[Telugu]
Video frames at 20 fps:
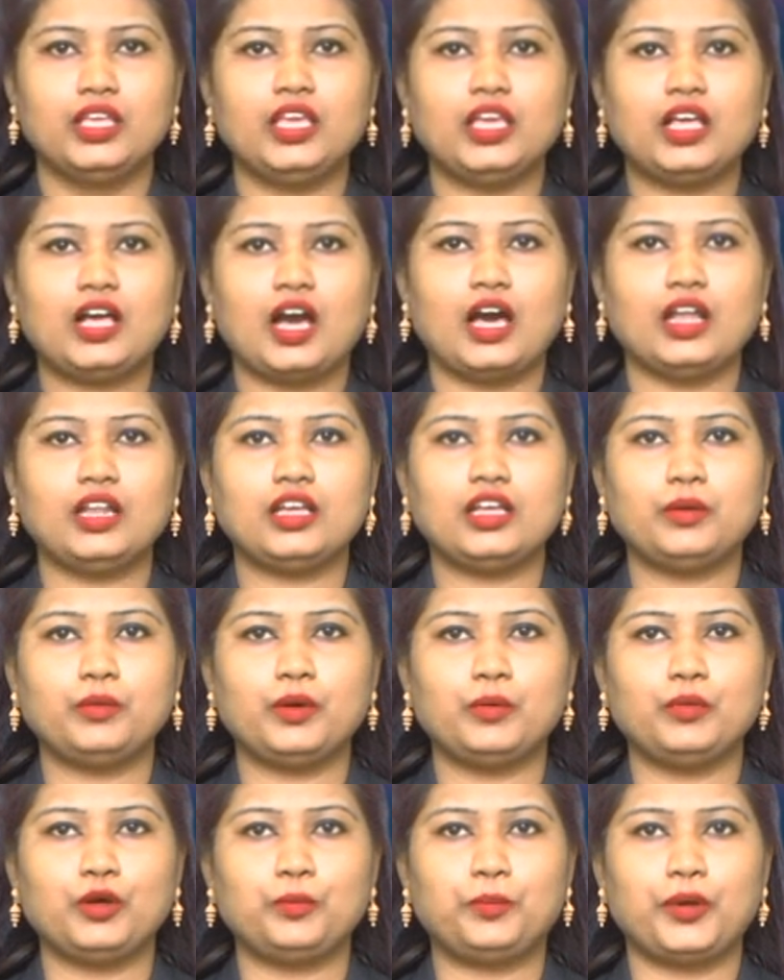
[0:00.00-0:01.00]
ఈ
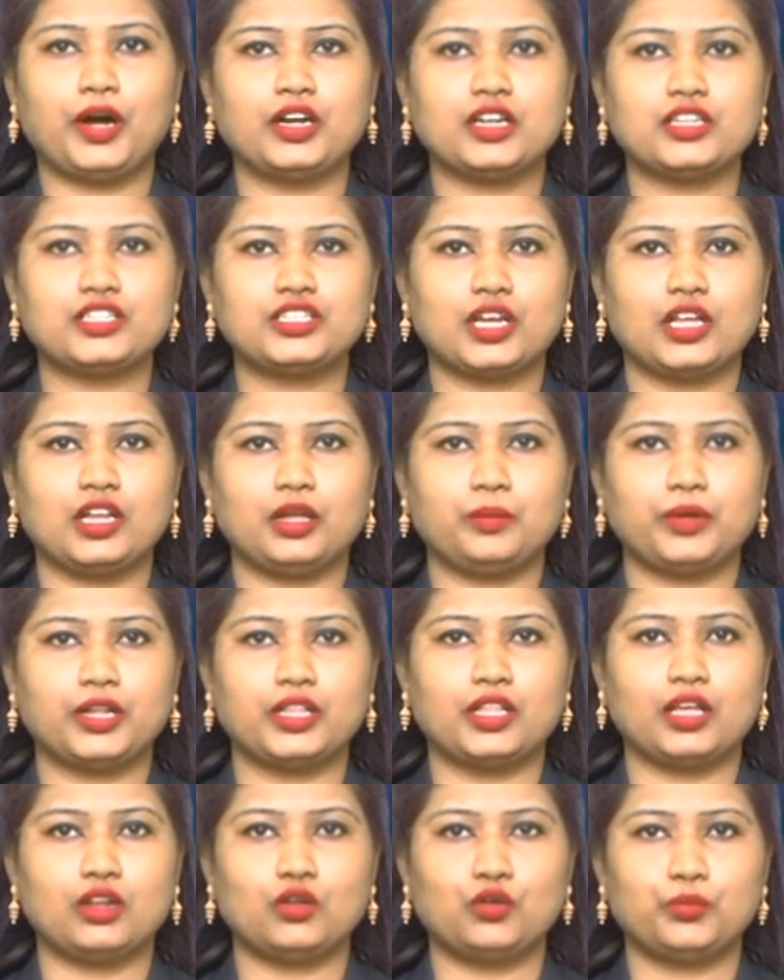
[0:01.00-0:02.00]
కార్యక్రమంలో పాఠశాల
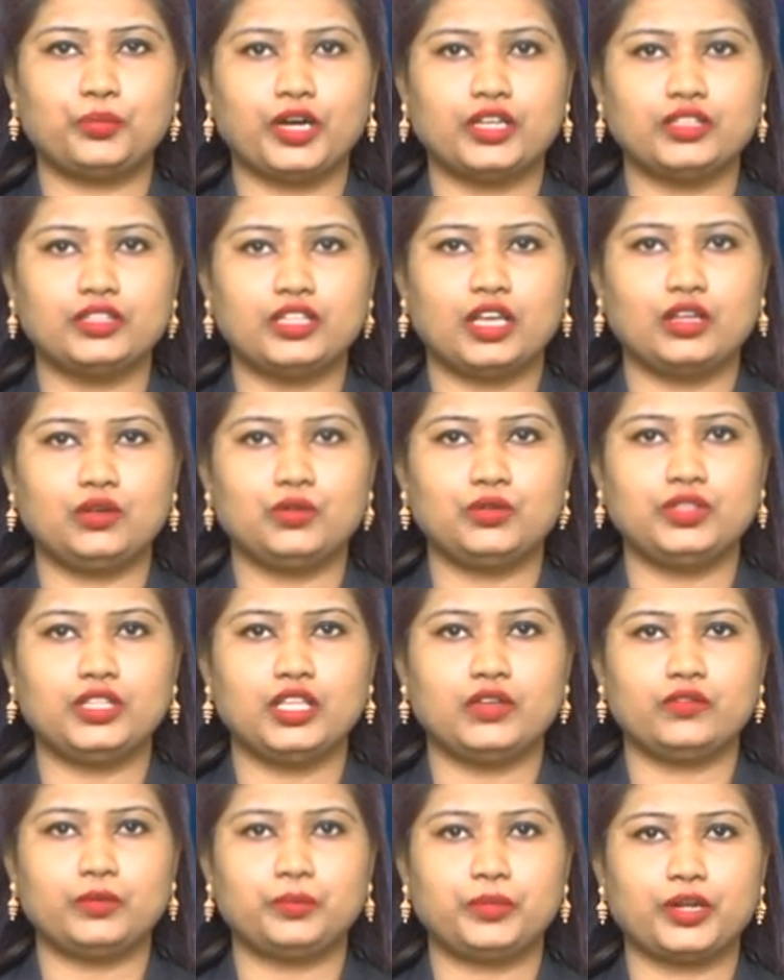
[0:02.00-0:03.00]
ప్రధాన ఉపాధ్యాయులు
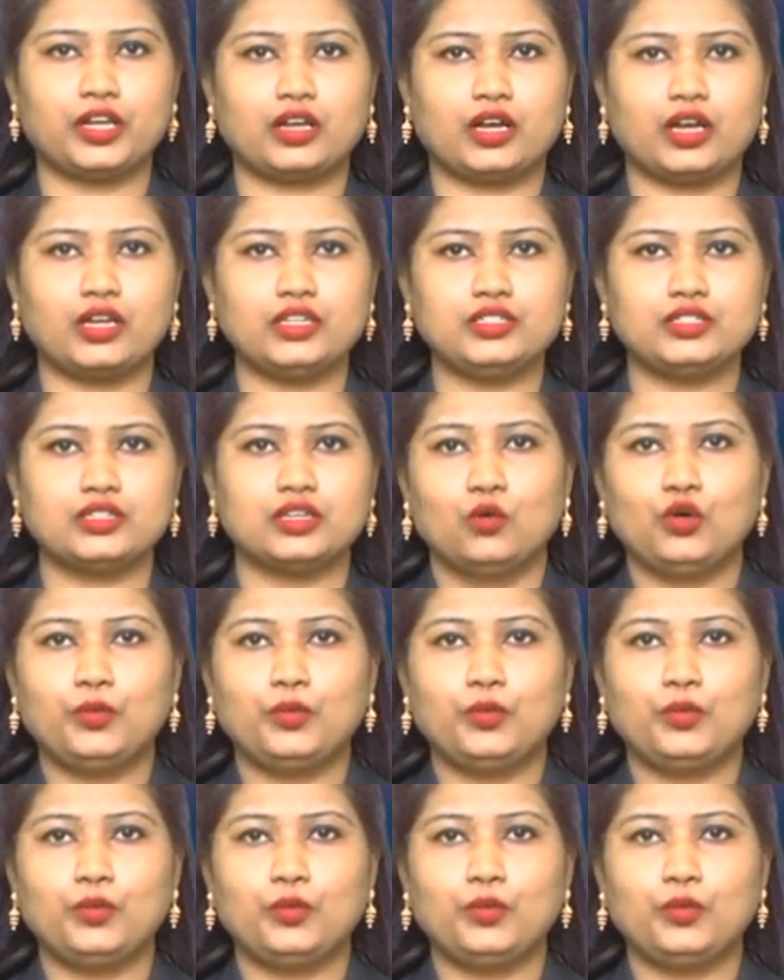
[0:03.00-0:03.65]
దేవప్రకాష్